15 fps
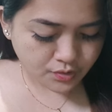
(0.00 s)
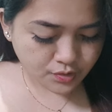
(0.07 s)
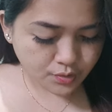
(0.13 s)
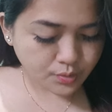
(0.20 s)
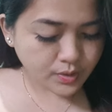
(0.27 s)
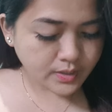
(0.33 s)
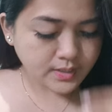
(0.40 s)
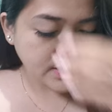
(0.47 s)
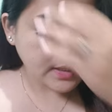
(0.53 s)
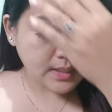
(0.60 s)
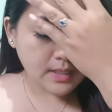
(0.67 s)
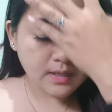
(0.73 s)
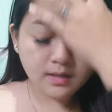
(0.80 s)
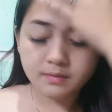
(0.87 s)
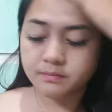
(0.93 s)
So guys,
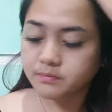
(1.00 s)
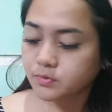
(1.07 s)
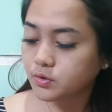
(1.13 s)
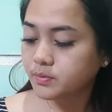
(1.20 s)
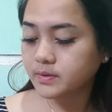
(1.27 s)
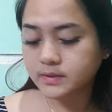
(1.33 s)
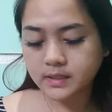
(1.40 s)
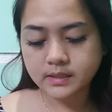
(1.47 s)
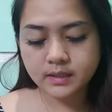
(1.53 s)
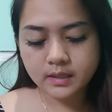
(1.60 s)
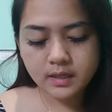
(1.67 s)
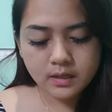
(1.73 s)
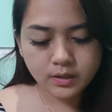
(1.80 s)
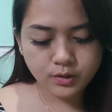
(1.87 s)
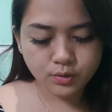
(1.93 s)
um, kung
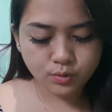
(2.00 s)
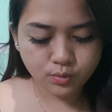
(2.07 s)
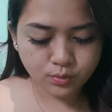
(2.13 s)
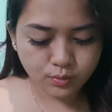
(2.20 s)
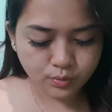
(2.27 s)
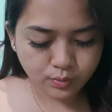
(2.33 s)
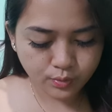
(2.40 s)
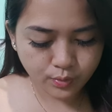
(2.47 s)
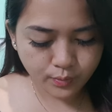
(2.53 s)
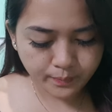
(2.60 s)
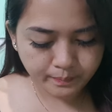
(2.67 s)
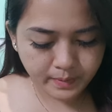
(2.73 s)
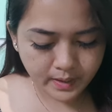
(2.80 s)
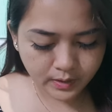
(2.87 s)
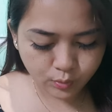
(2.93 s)
nagtataka kayo kung
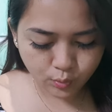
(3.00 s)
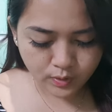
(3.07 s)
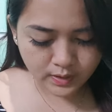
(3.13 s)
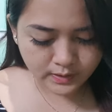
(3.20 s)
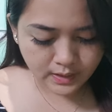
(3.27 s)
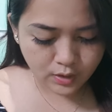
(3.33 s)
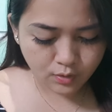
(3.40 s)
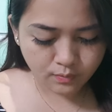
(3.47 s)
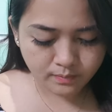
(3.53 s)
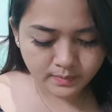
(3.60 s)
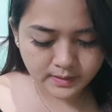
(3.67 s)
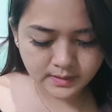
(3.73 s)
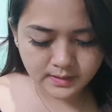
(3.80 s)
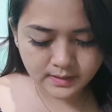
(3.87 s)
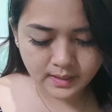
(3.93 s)
bakit wala tayong
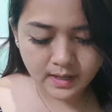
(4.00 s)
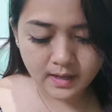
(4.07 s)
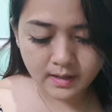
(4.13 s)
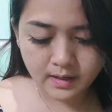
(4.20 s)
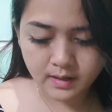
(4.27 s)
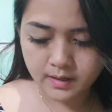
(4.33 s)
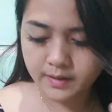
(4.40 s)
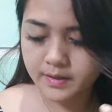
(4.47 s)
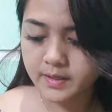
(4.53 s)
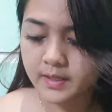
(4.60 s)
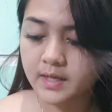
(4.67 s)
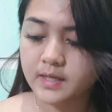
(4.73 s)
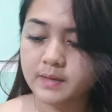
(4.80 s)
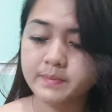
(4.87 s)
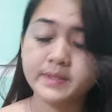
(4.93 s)
mascara na
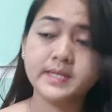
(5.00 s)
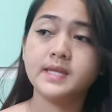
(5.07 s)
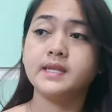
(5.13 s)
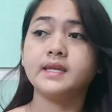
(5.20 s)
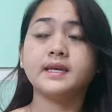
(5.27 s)
gagamitin.